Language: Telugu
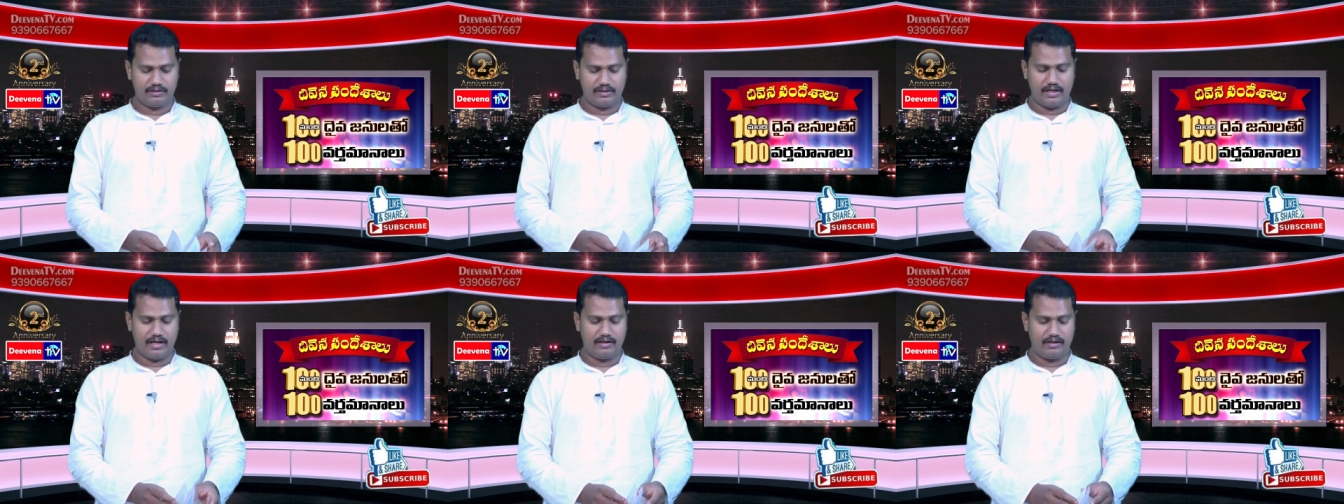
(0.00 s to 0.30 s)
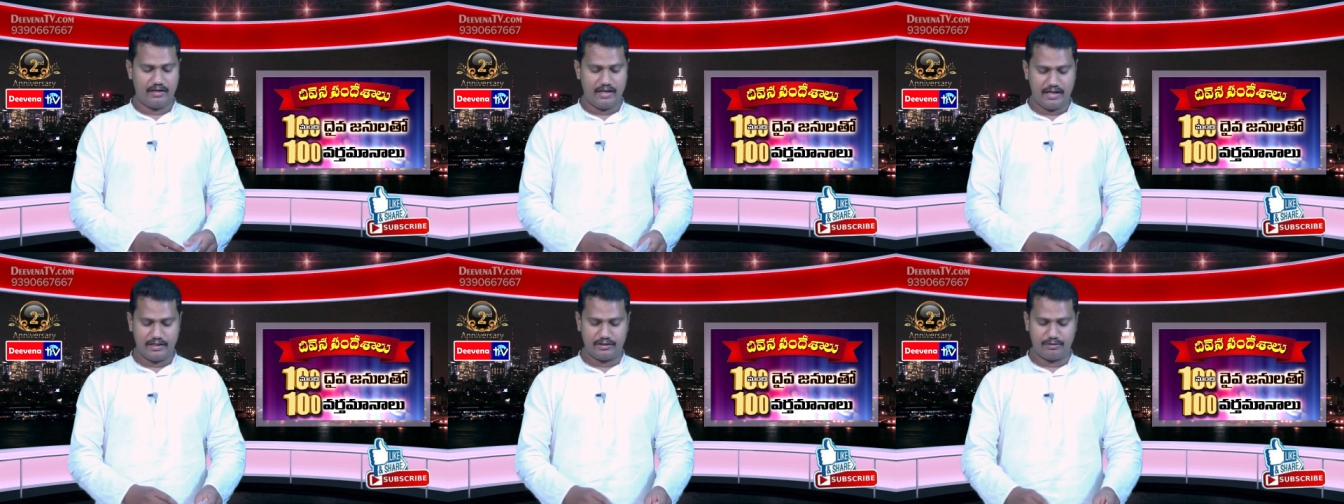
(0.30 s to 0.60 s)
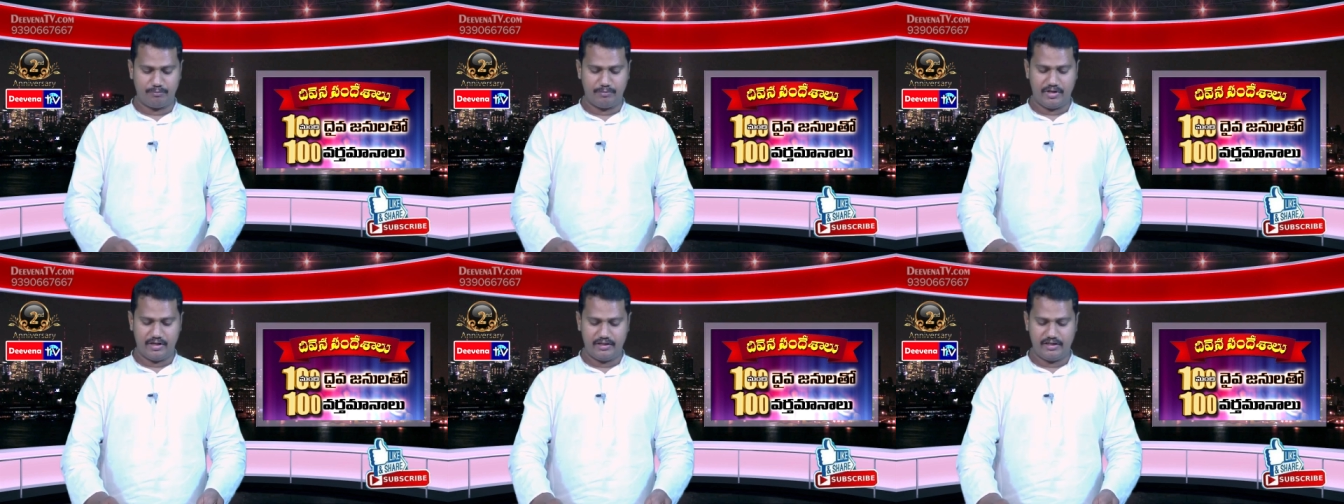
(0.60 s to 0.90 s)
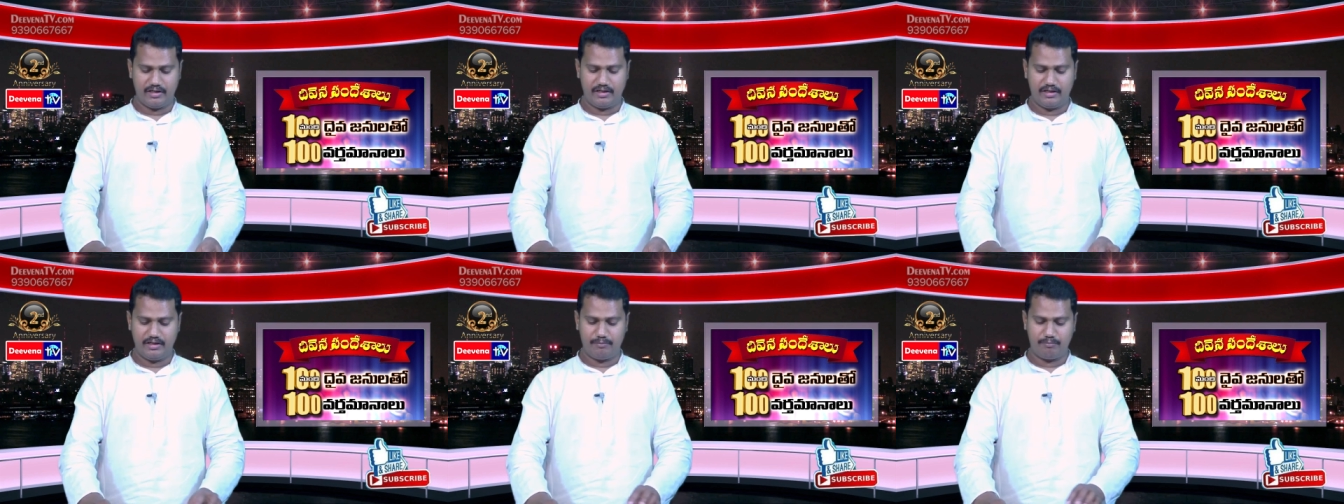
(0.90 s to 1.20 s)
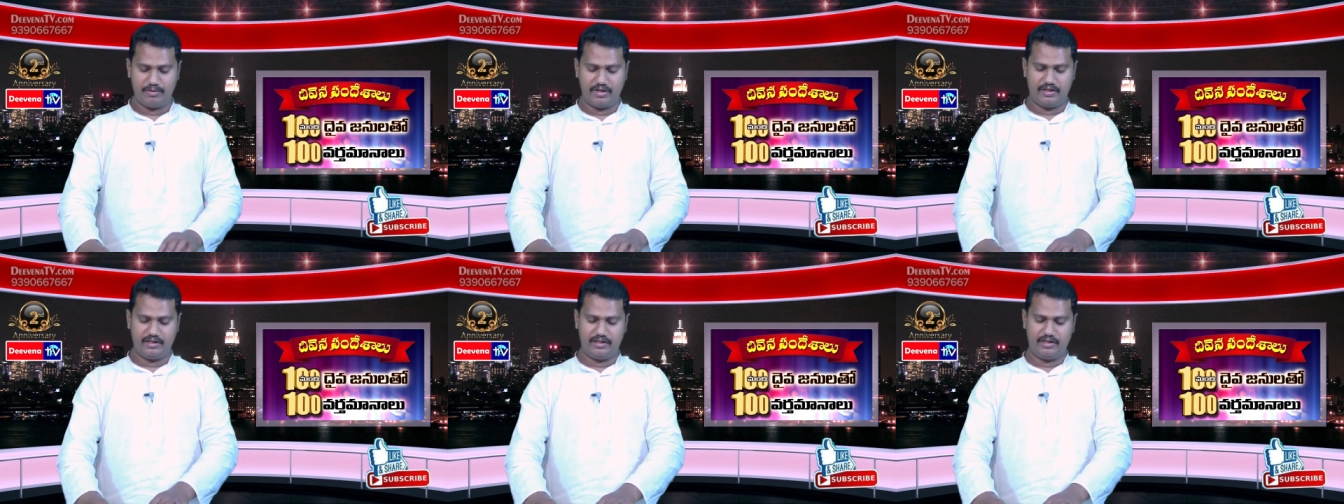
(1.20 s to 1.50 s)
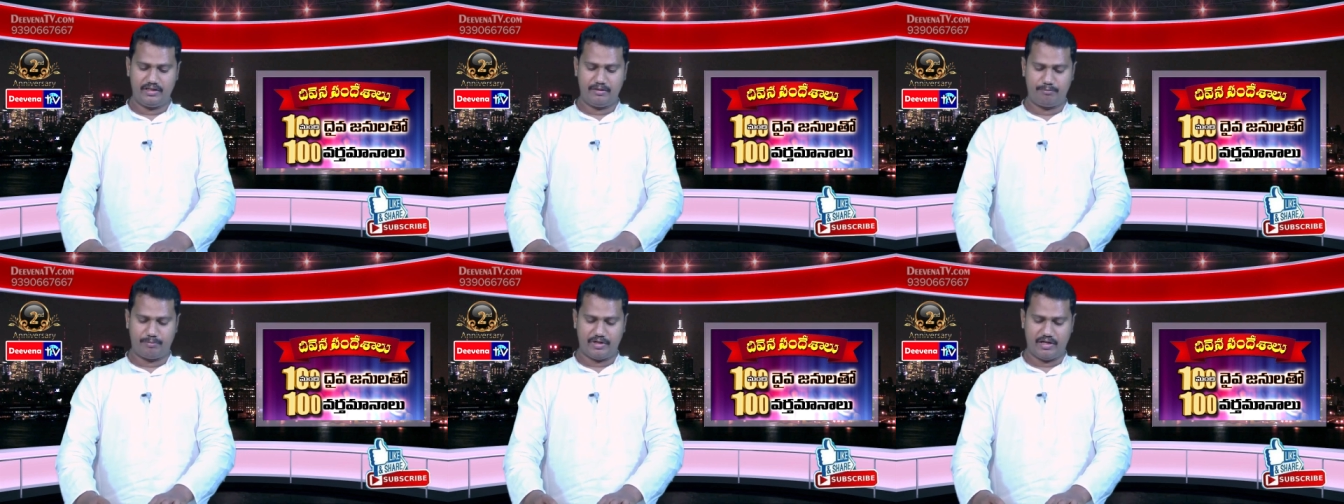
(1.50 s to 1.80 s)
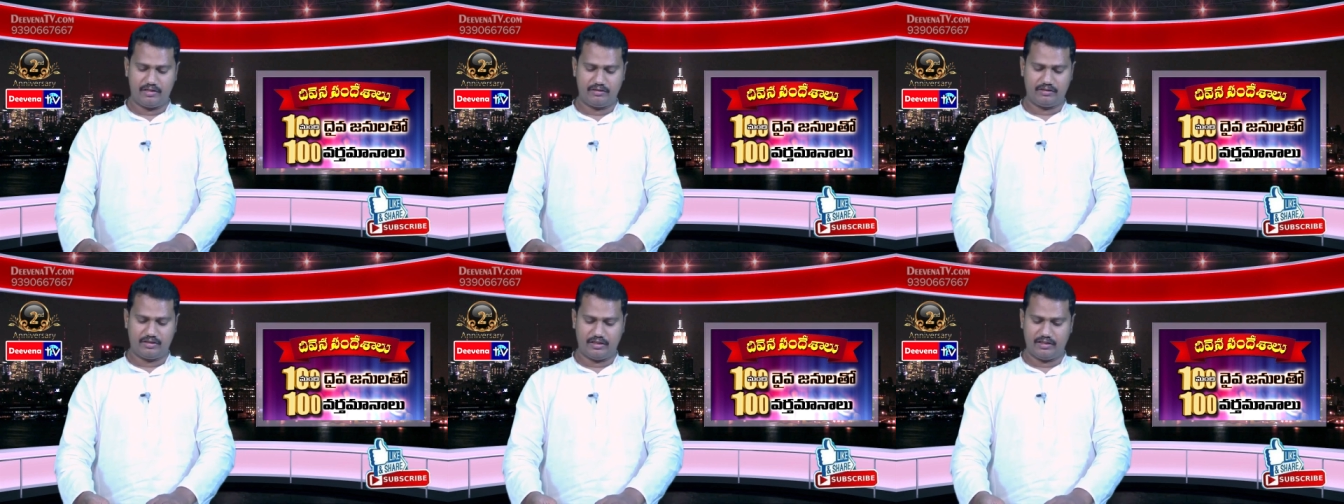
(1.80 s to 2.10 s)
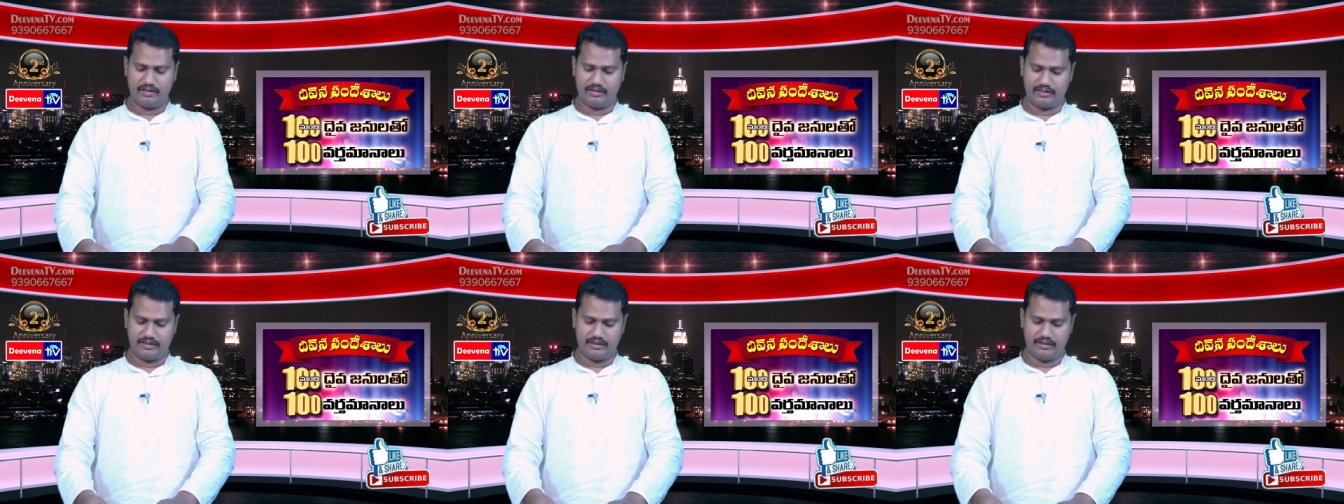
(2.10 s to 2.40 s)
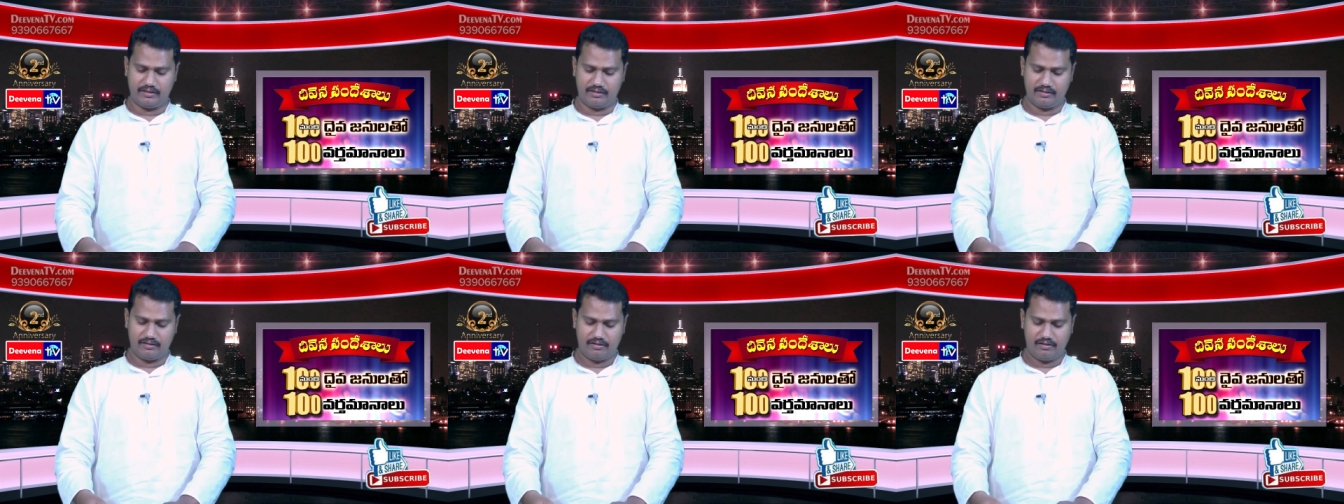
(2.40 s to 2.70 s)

ఛానల్ యాజమాన్యాన్ని మరిన్ని ప్రాంతాలకి